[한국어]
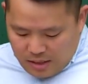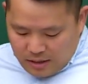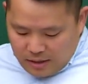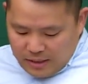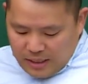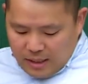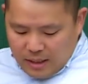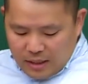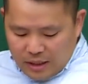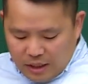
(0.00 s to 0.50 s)

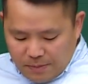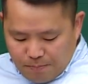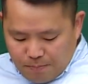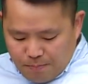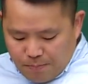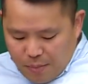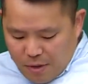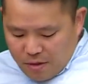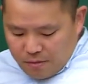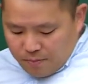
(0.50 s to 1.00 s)
자,
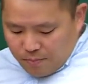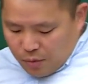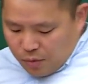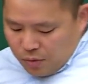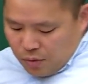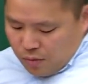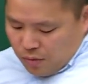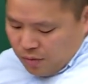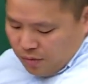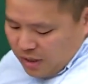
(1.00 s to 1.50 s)
10번
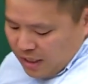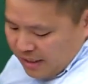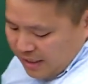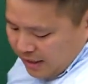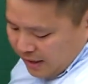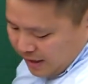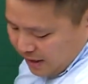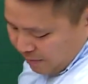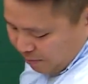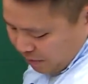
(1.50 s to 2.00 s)
보도록
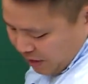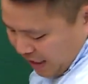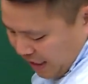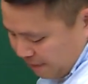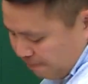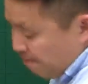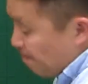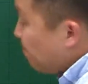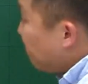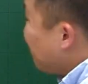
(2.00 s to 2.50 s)
하겠습니다.
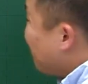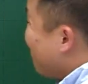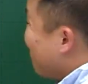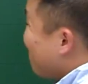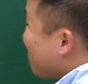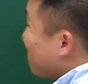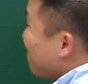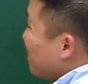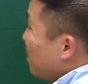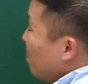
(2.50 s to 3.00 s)

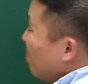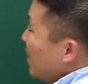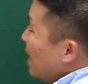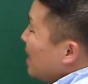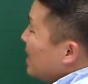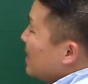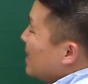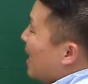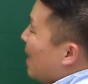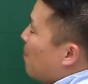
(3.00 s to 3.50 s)

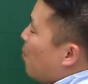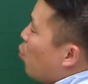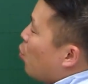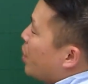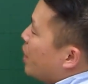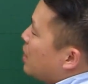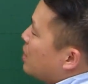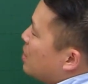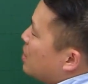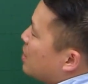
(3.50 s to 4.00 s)
자,
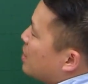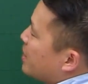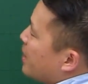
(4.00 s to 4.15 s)
보기는